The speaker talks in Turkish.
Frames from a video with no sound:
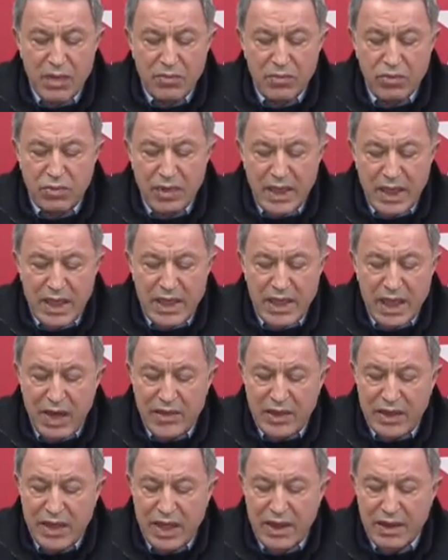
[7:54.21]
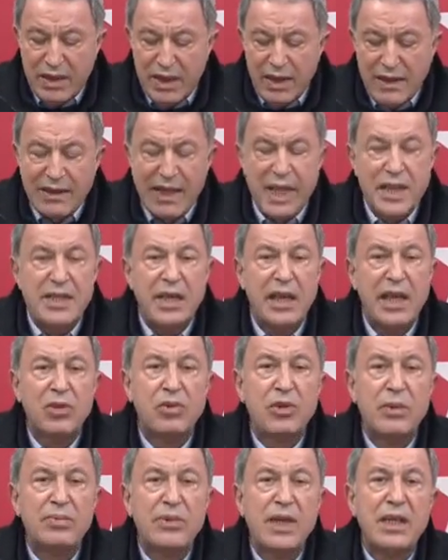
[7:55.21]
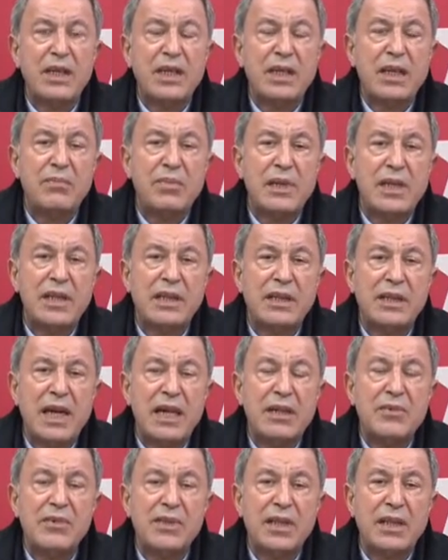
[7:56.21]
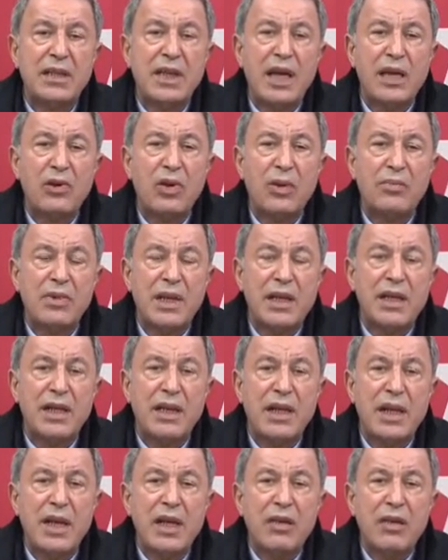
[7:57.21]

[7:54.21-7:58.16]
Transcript: Bunlara ilaveten gelecek helikopterlerle birlikte elimizdeki helikopterleri